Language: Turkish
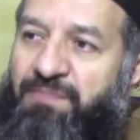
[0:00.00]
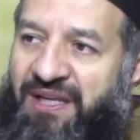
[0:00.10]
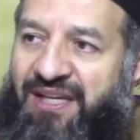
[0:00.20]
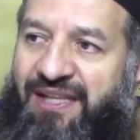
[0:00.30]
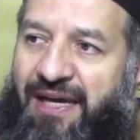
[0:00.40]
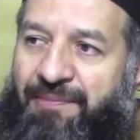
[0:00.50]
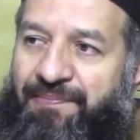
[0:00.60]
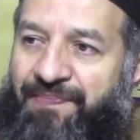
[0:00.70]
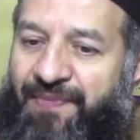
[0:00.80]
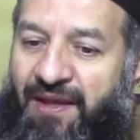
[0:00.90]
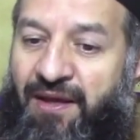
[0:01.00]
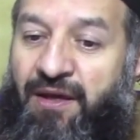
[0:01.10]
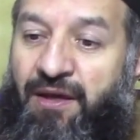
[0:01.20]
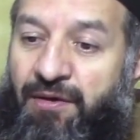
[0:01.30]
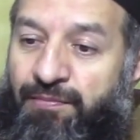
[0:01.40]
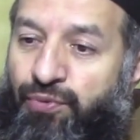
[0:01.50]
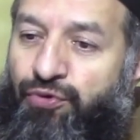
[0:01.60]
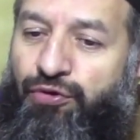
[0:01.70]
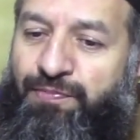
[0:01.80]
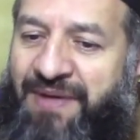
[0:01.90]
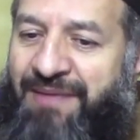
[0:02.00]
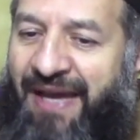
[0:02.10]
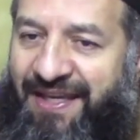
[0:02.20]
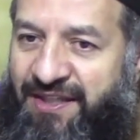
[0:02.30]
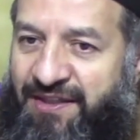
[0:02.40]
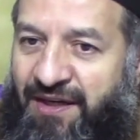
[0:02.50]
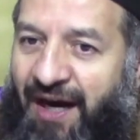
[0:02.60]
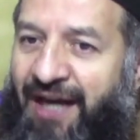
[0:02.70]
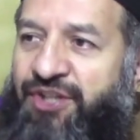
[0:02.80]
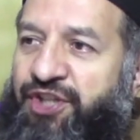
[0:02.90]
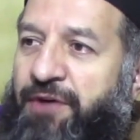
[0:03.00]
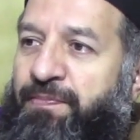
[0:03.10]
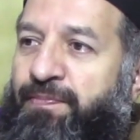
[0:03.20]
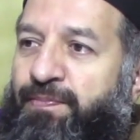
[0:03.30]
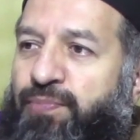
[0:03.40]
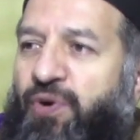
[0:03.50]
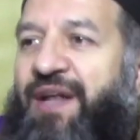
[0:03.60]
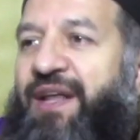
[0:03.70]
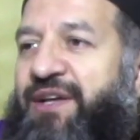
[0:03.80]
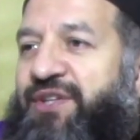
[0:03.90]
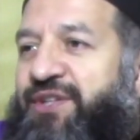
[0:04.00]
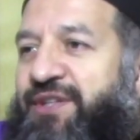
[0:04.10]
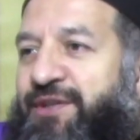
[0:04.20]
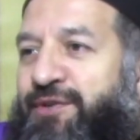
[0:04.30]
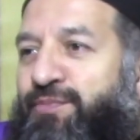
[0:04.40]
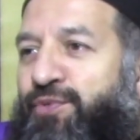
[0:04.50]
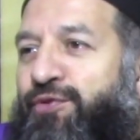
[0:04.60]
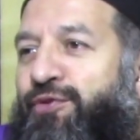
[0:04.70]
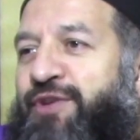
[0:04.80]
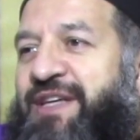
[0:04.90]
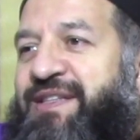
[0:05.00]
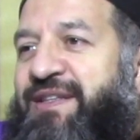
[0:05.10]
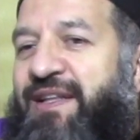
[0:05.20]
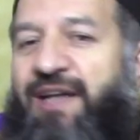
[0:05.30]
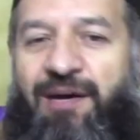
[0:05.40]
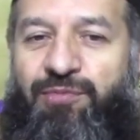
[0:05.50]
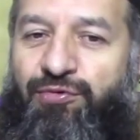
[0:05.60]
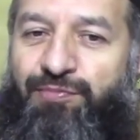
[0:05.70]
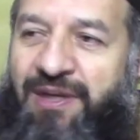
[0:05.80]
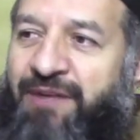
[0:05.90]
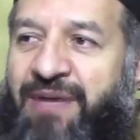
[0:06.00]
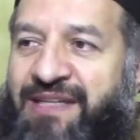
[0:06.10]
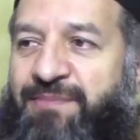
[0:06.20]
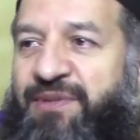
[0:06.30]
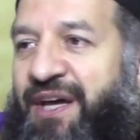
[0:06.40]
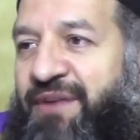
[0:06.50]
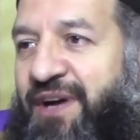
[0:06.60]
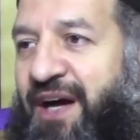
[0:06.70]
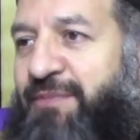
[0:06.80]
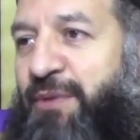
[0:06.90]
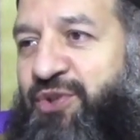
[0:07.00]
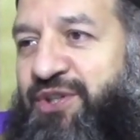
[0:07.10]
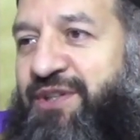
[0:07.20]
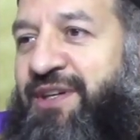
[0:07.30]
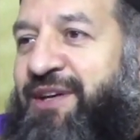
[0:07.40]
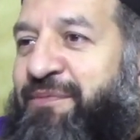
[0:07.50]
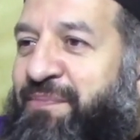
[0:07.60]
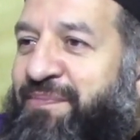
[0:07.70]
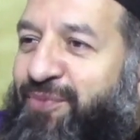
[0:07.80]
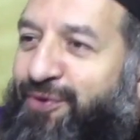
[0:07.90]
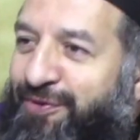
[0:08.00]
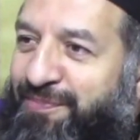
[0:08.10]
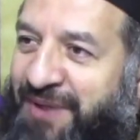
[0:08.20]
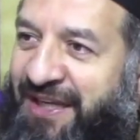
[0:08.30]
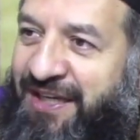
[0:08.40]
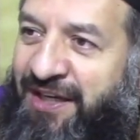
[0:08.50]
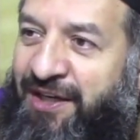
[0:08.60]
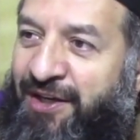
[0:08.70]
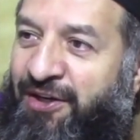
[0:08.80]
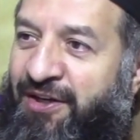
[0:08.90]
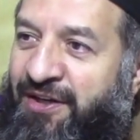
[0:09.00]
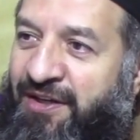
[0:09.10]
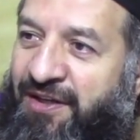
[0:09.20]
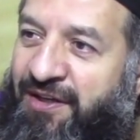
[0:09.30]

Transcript: bilgide bunu bilmek ancak bu kadardır. Bunun ötesinde daha bunun bilinmez bir tarafı kalmamıştır. Bu bilgi e,